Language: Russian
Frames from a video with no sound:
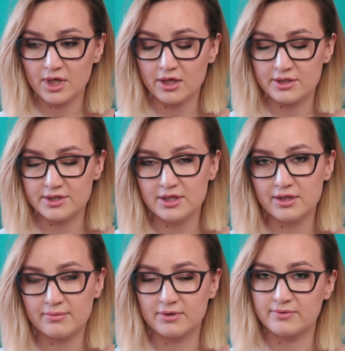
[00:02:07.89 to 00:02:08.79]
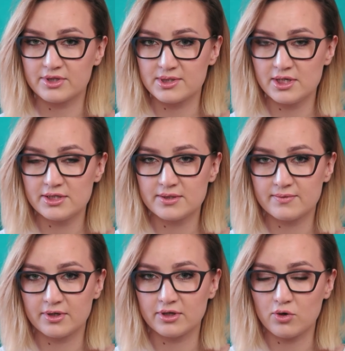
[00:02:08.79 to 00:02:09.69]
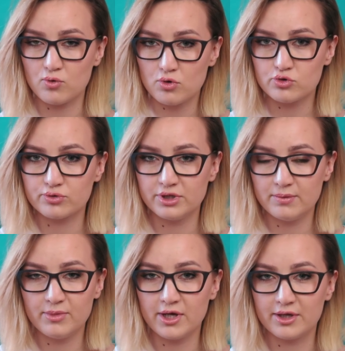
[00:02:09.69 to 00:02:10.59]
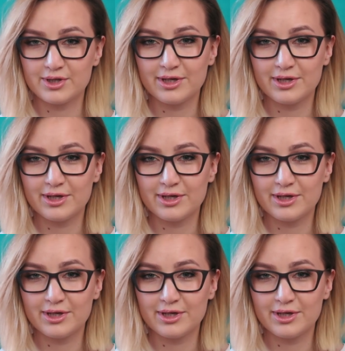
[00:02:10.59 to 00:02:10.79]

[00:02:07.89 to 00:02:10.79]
Э, сильного воздействия на кожу не имеет.